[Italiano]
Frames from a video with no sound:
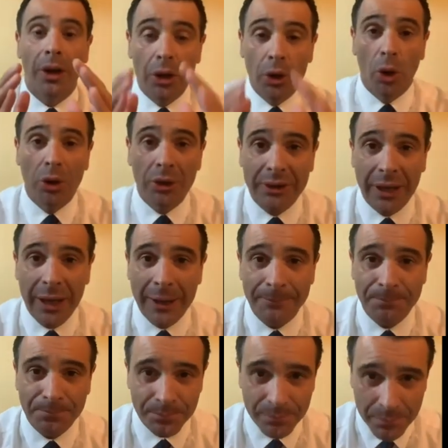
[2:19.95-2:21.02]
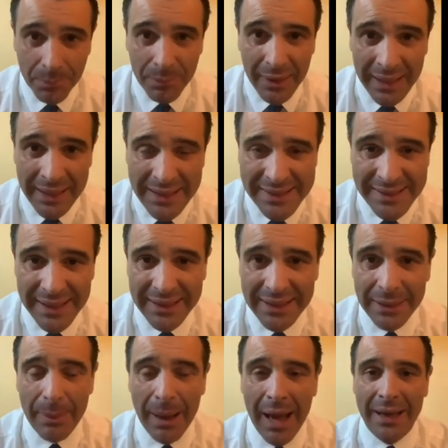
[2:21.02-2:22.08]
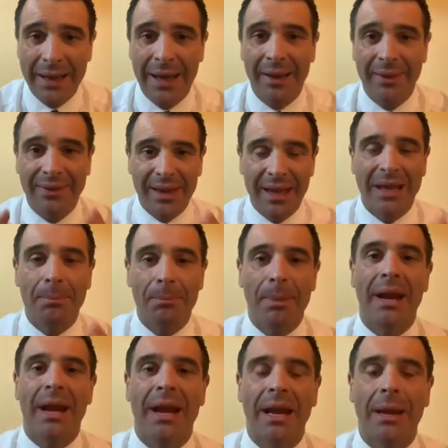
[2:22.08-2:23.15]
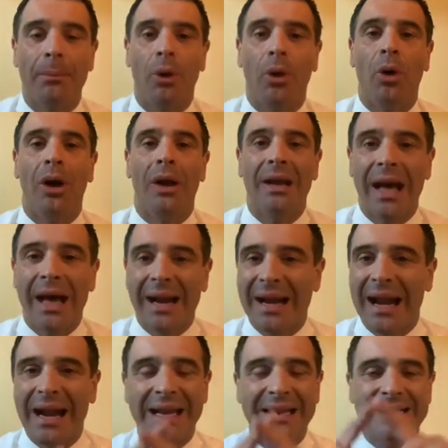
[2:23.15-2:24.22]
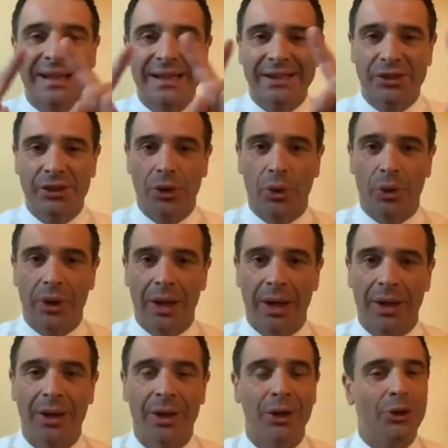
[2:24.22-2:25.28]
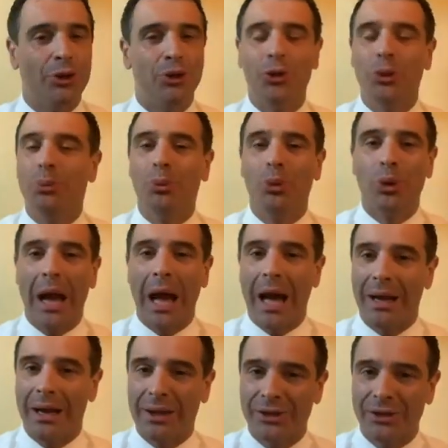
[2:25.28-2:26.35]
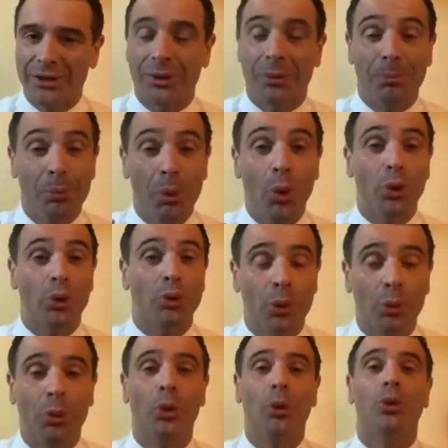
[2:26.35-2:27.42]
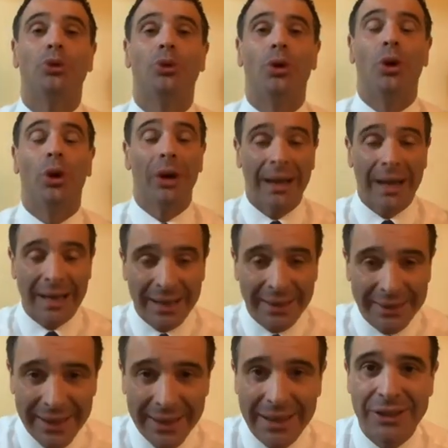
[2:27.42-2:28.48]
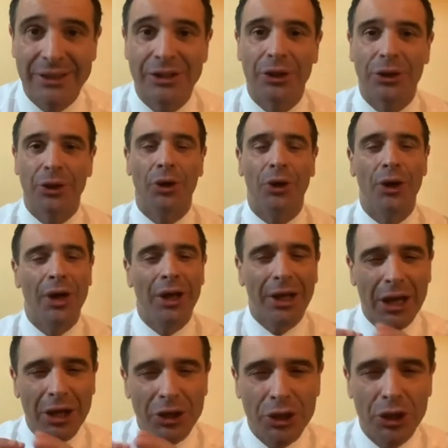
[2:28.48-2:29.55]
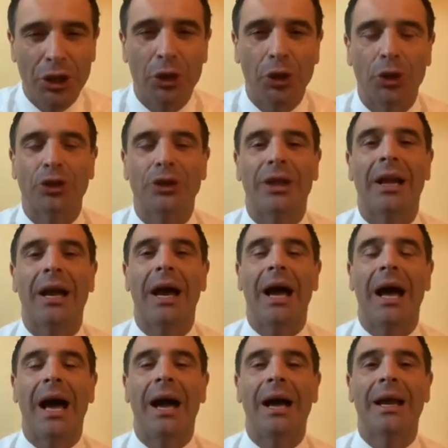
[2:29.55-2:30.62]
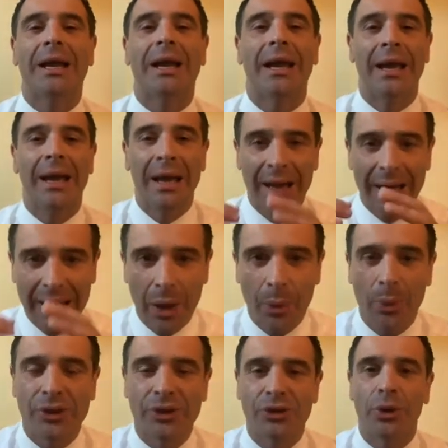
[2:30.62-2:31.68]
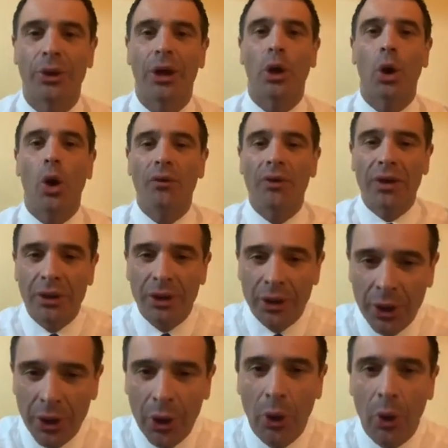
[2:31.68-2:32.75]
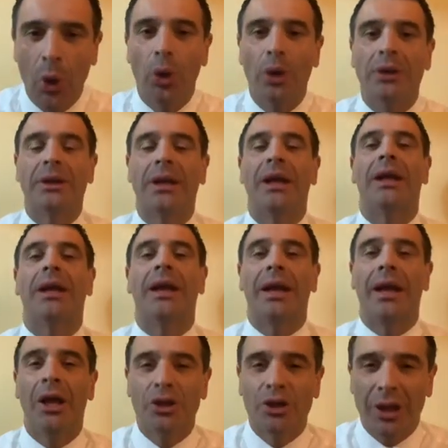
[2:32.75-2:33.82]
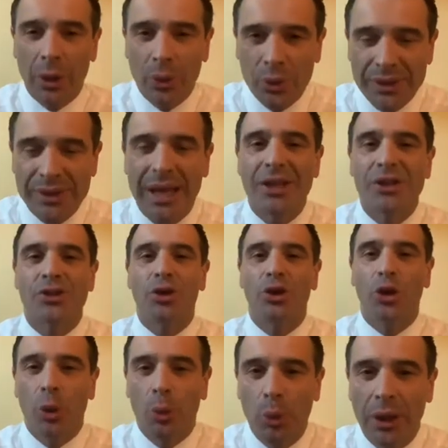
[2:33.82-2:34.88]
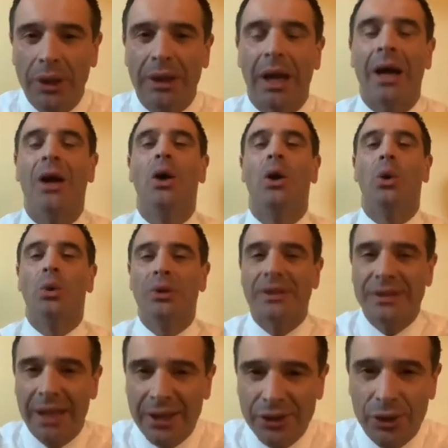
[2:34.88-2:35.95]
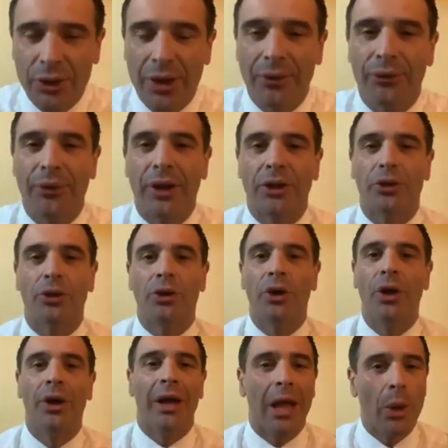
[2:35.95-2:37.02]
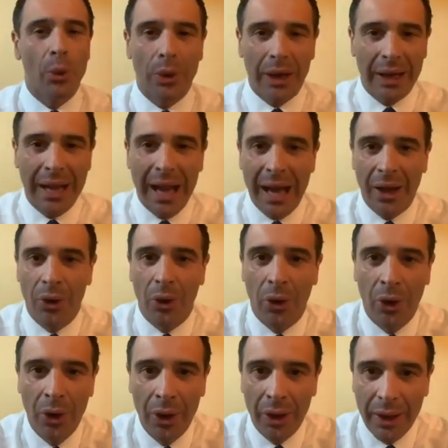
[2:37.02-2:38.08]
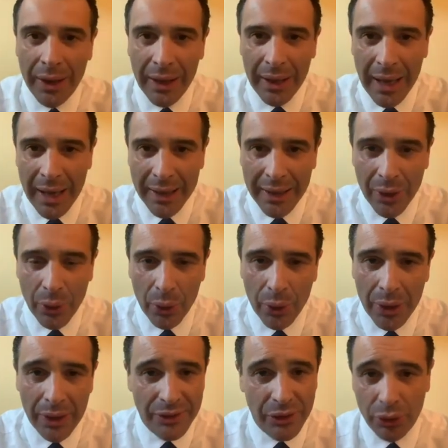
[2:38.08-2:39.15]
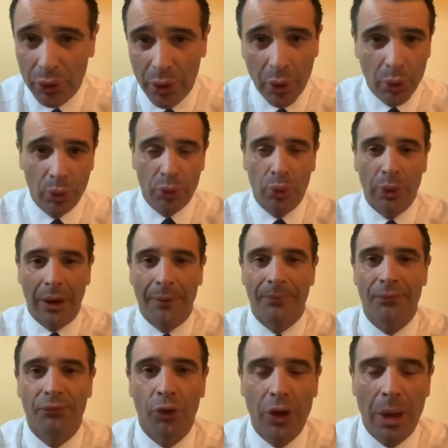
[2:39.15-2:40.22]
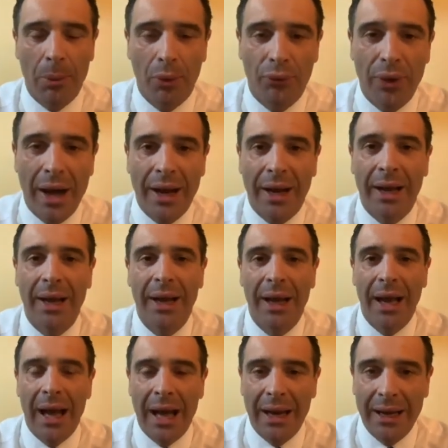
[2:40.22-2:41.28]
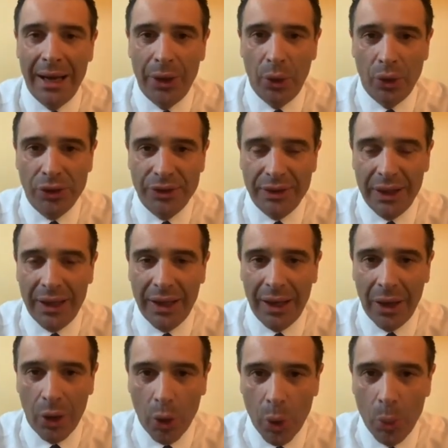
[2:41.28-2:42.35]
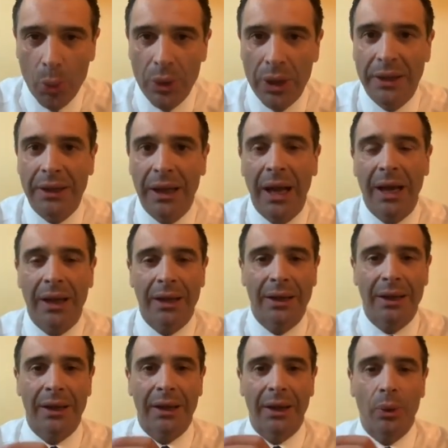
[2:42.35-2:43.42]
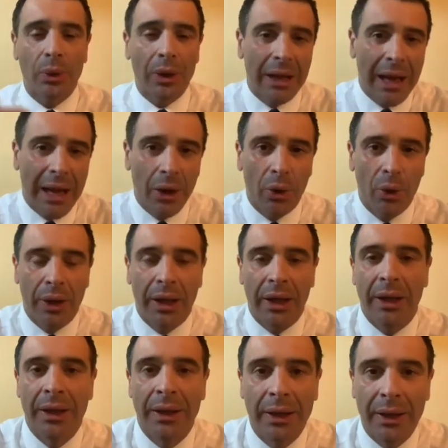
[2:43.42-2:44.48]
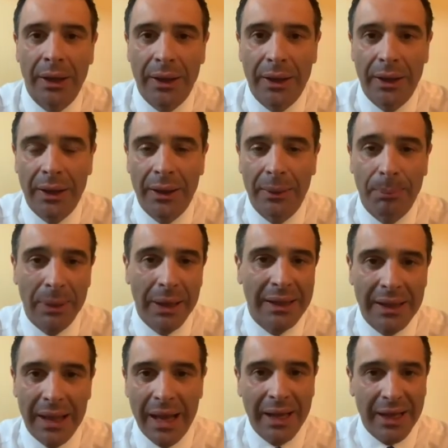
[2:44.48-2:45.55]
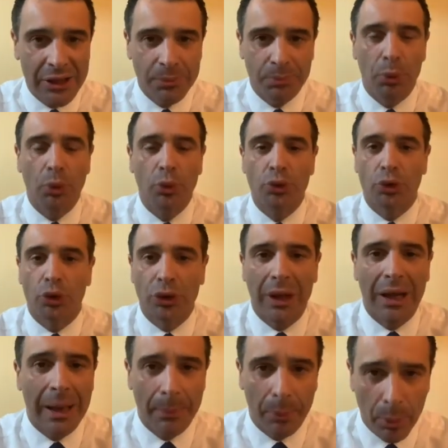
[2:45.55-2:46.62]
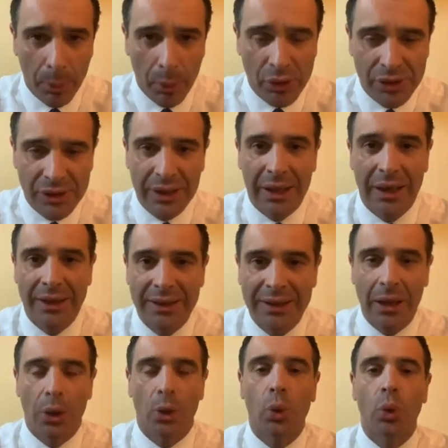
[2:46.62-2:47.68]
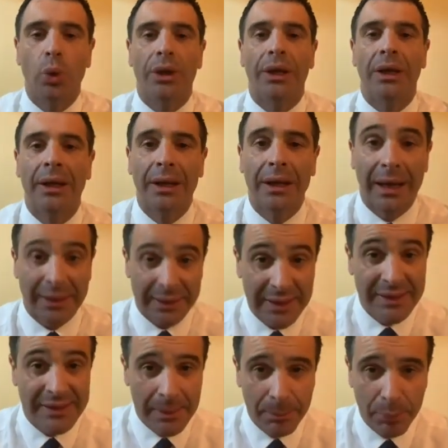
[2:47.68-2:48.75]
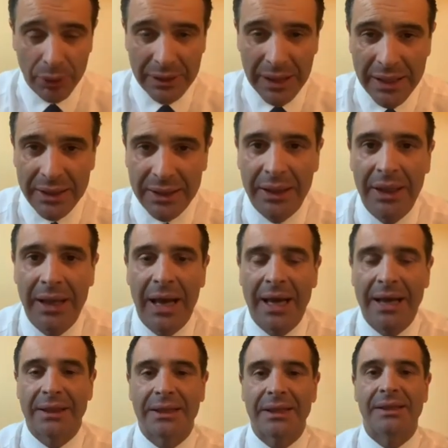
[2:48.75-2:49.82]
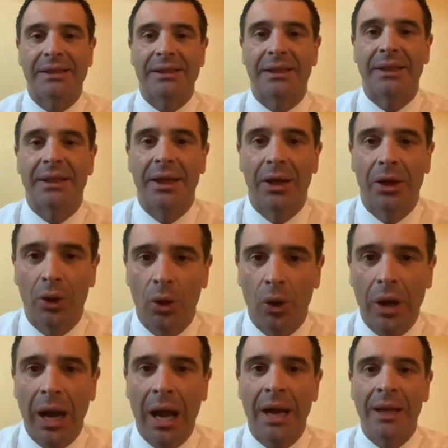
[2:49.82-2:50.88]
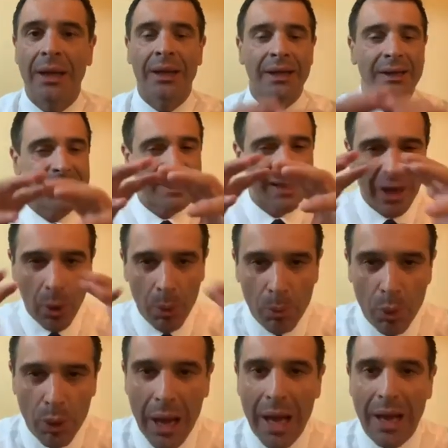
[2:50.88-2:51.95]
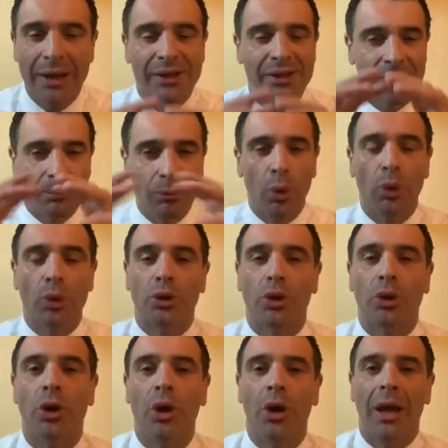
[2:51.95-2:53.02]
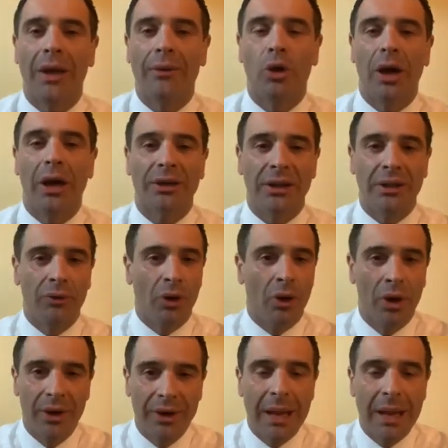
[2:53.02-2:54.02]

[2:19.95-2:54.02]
Inoltre in settimana delibereremo la realizzazione di un murales molto molto caratteristico che ci ricorderà anche la questione Covid, oltre che ci darà un senso di comunità, un senso di affetto è un regalo che anche col settore cultura vogliamo fare alla nostra comunità, eh, un regalo che eh, prende anche spunto dalla proposta di alcuni artisti, importanti artisti locali. Sarà un murales molto evocativo.